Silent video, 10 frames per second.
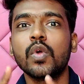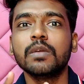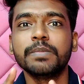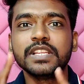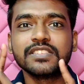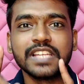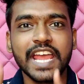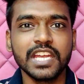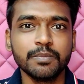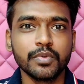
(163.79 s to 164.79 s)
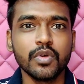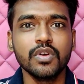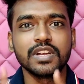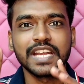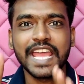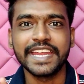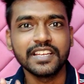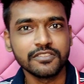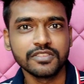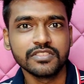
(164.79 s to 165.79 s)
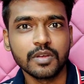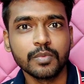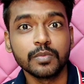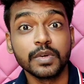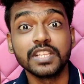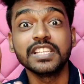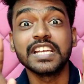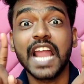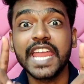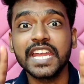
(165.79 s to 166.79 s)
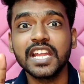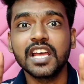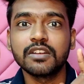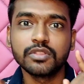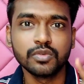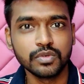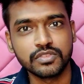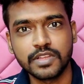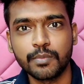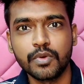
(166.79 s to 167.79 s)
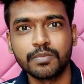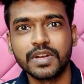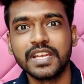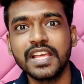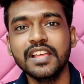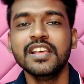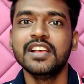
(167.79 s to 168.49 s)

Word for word: ஒன் ப்ளஸ் நைன் ப்ரோ நைனில் வந்து சப்போர்ட் பண்ணுது நயன் ஆர் வந்து இன்னும் சப்போர்ட் பண்ணல